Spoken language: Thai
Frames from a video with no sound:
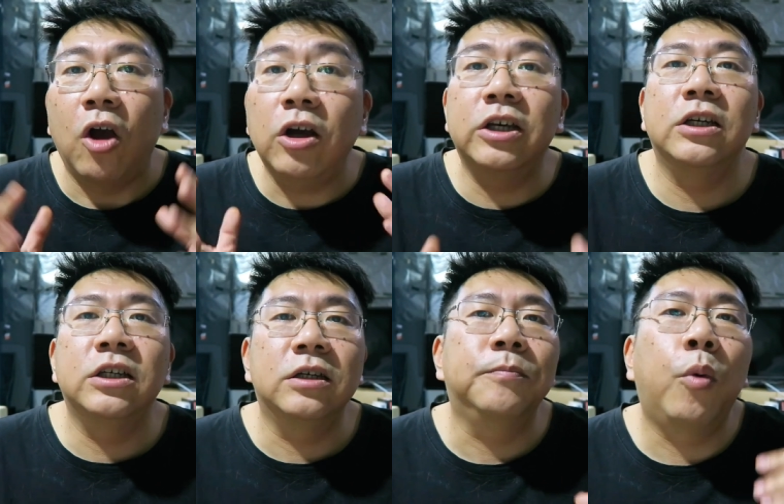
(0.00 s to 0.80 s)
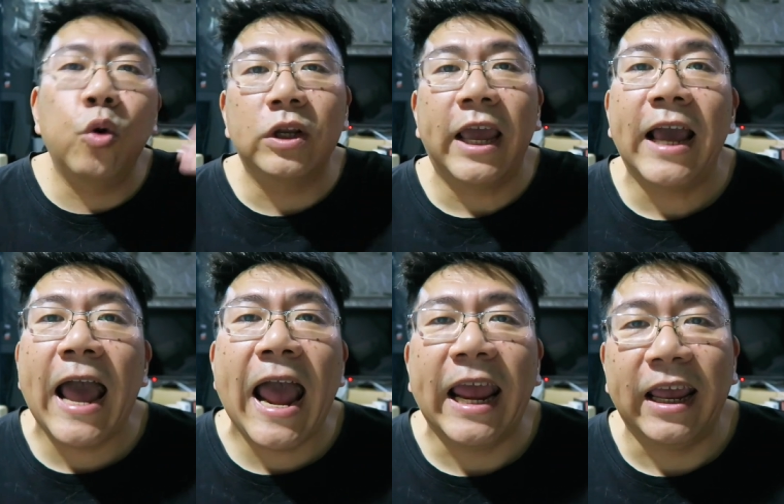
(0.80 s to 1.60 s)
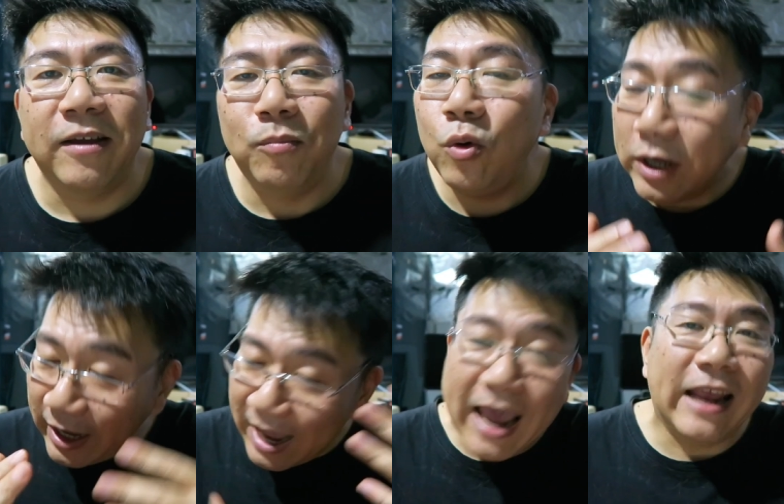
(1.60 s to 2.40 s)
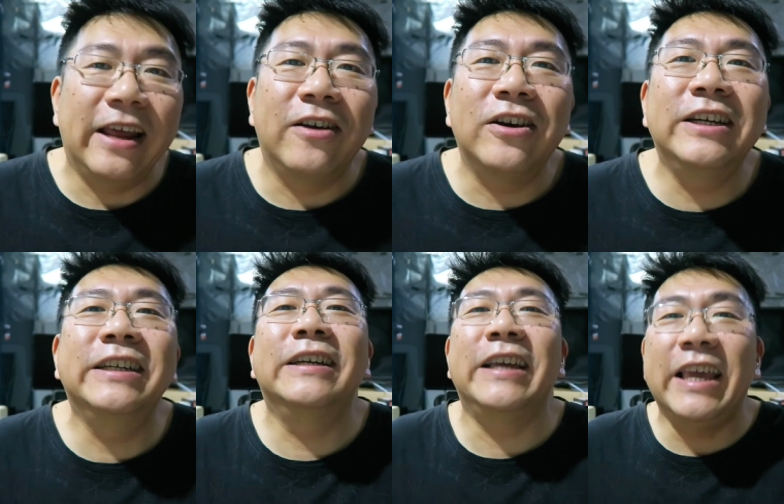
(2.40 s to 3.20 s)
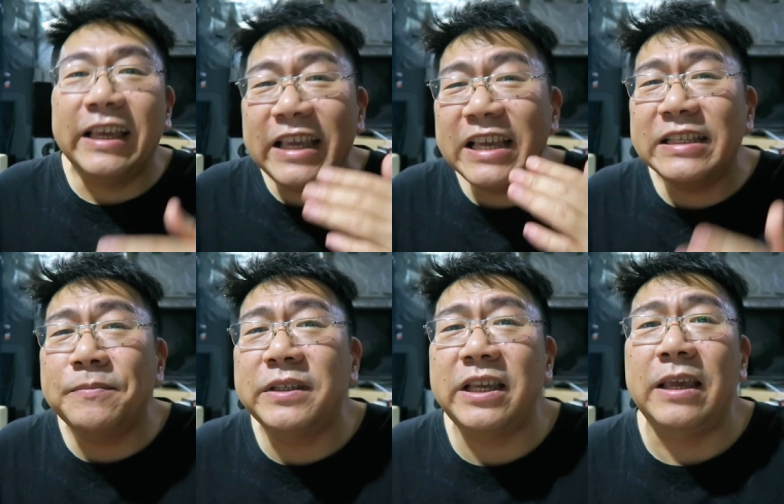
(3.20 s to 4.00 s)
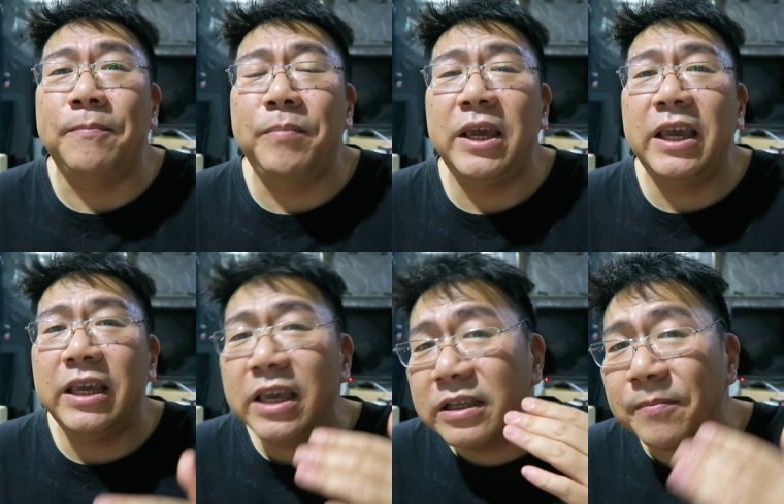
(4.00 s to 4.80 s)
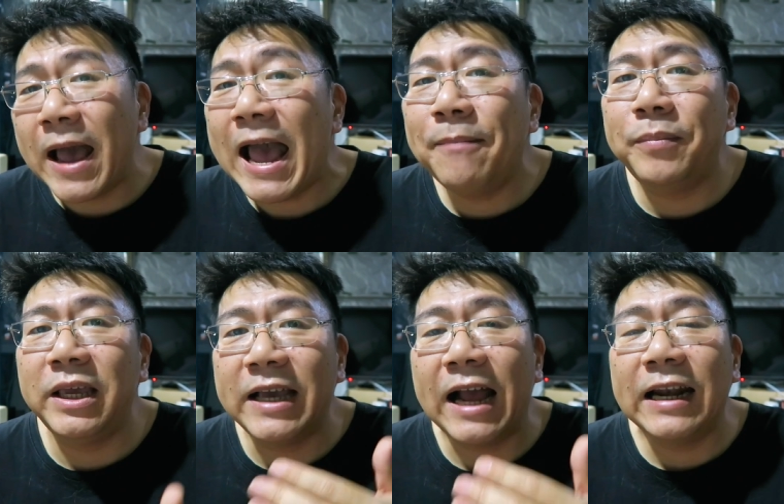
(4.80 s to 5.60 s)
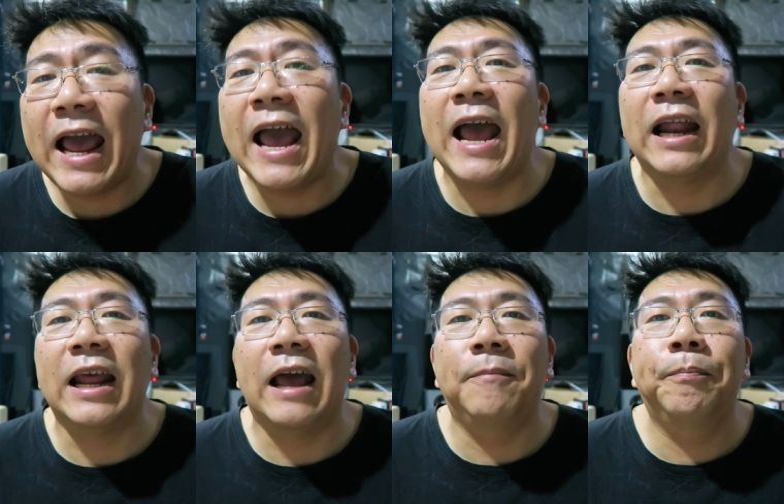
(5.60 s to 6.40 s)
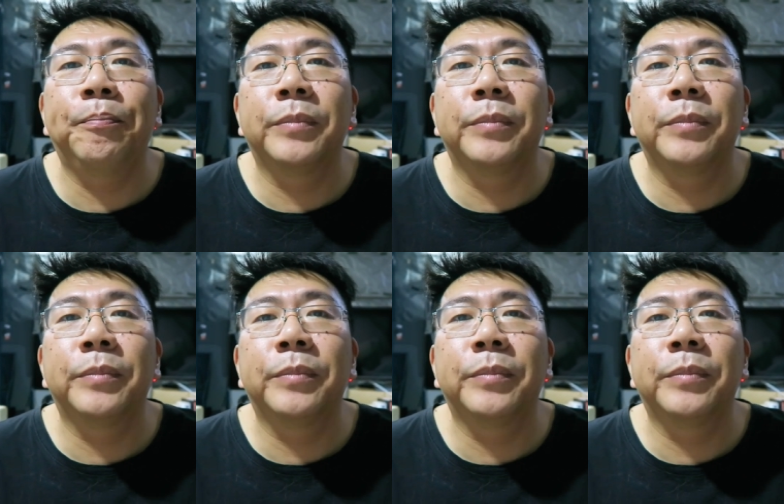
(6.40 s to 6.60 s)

ก็คือพูดง่ายๆเลยก็คืออีก24ปี25ปีข้างหน้านะครับ